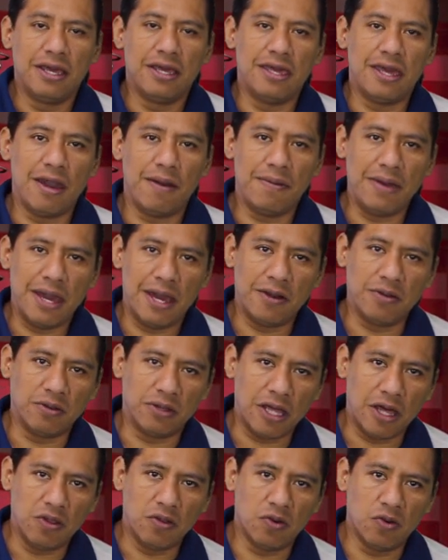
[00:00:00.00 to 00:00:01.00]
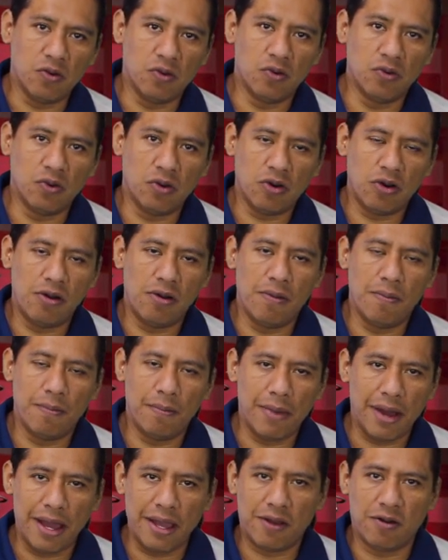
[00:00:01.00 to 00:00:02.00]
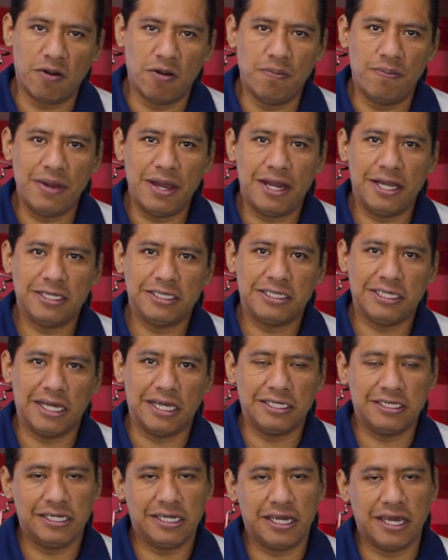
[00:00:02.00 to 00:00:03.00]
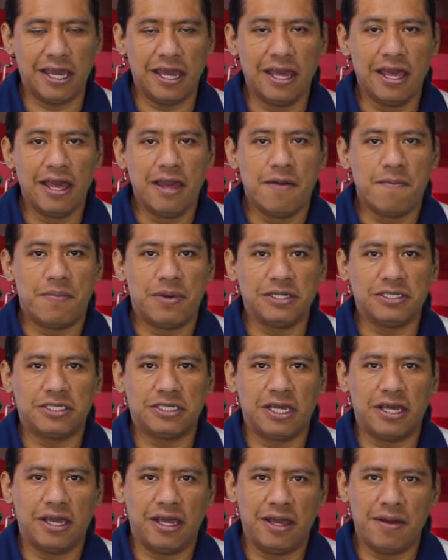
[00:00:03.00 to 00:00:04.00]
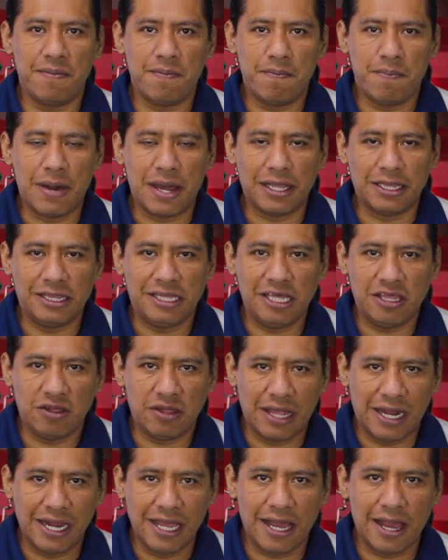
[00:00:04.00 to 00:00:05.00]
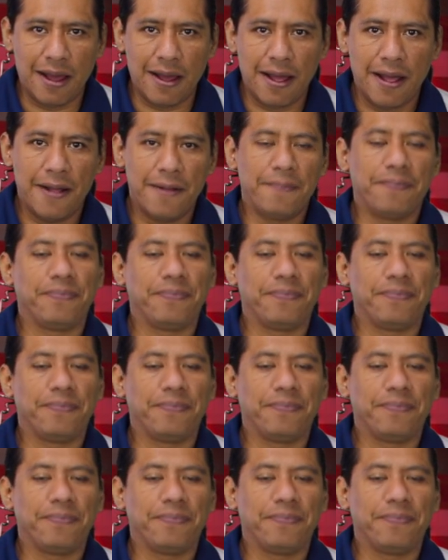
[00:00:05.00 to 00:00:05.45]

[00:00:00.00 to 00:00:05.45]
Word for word: ya había anotado un gol Michael Pérez, así que pues en partido de liga